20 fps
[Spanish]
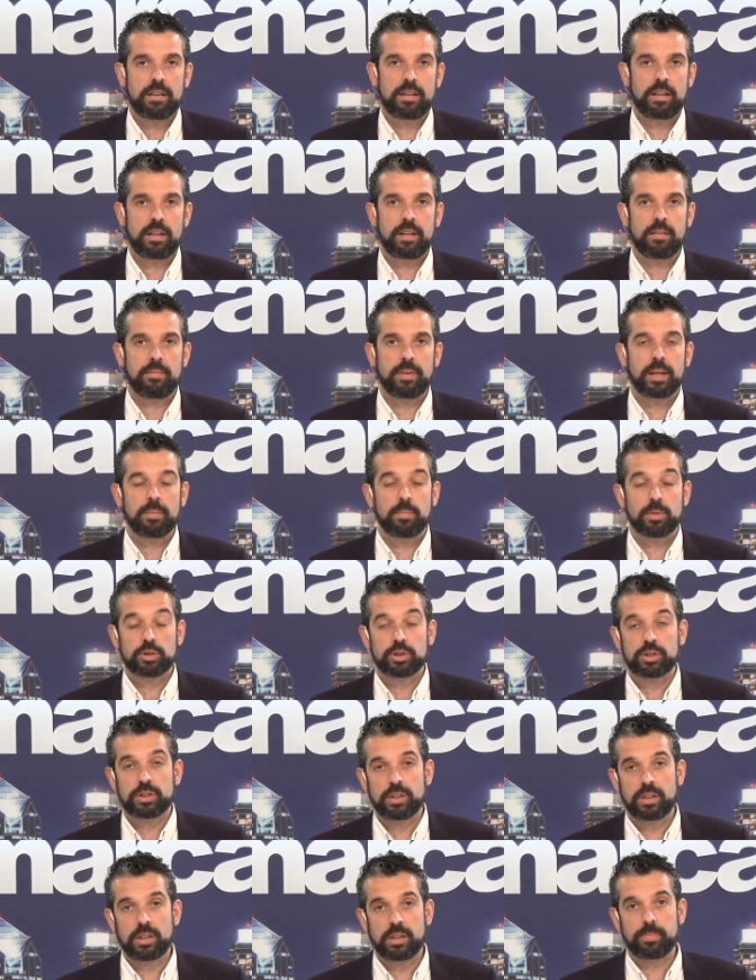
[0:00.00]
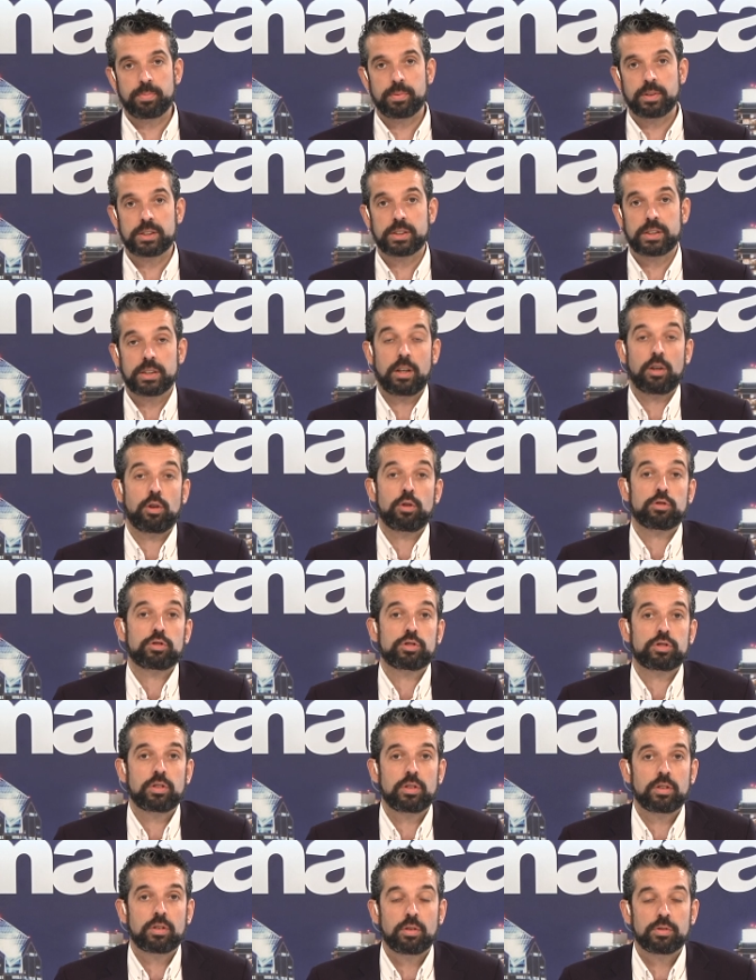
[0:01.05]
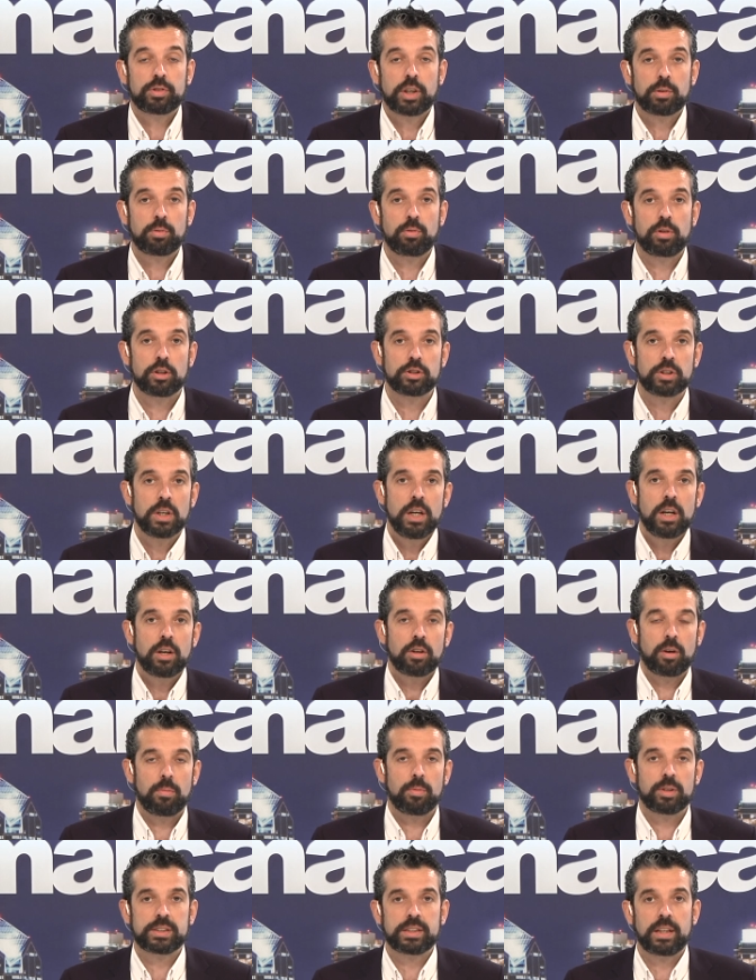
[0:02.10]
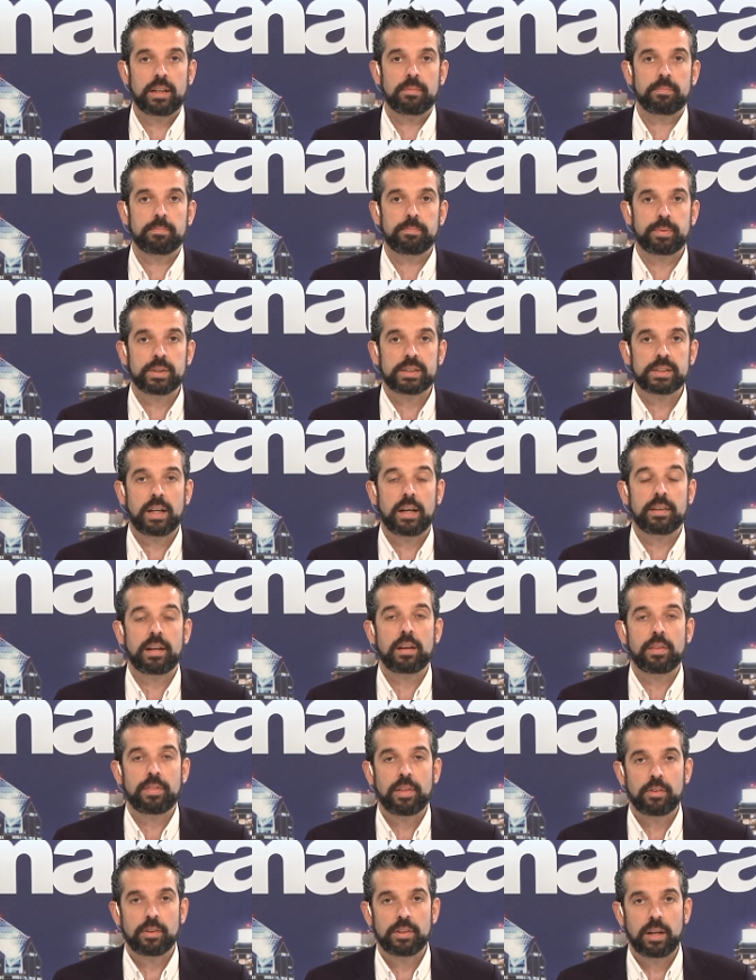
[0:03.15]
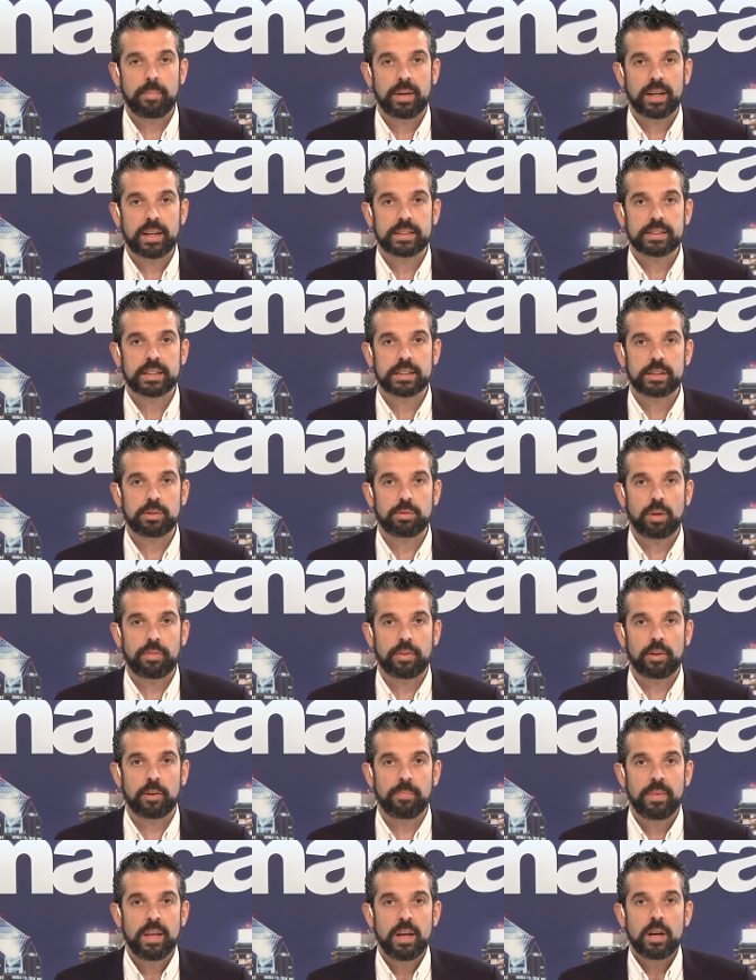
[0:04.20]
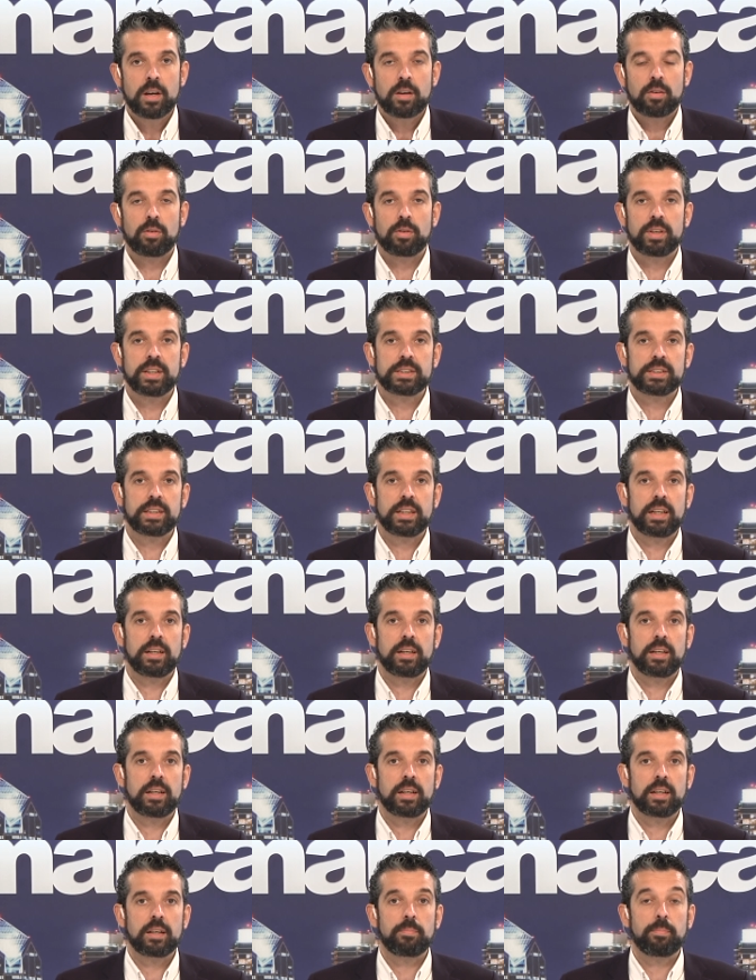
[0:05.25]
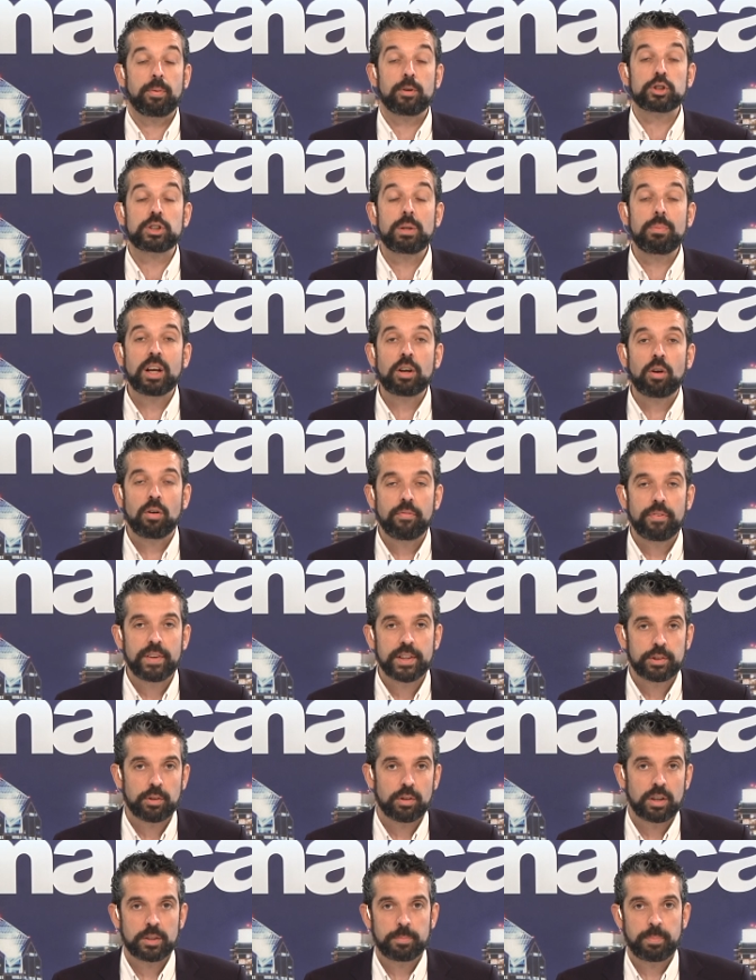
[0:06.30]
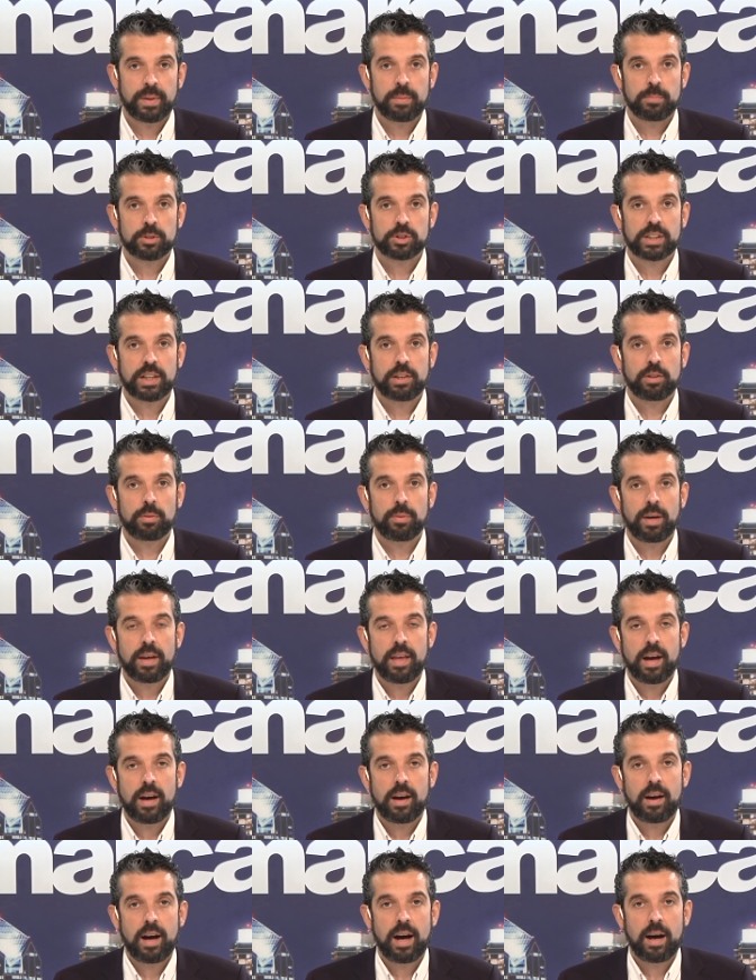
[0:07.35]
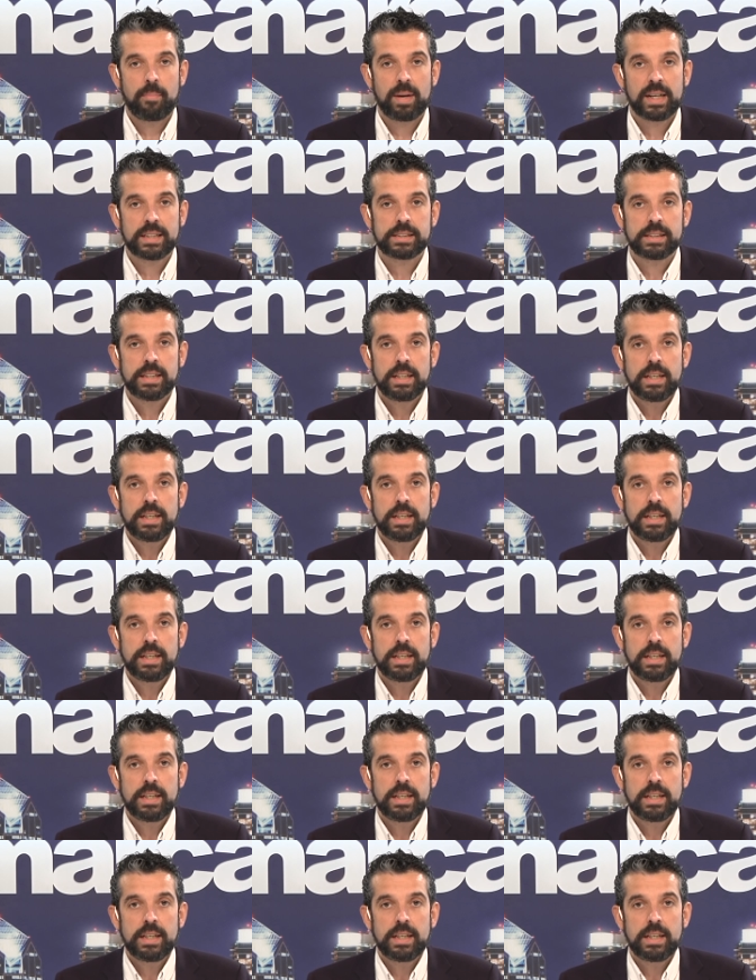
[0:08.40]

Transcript: Eh, veremos eh, pues los contertulios cómo están pues analizando también esa situación con ese posible conflicto que esperemos que no vaya a más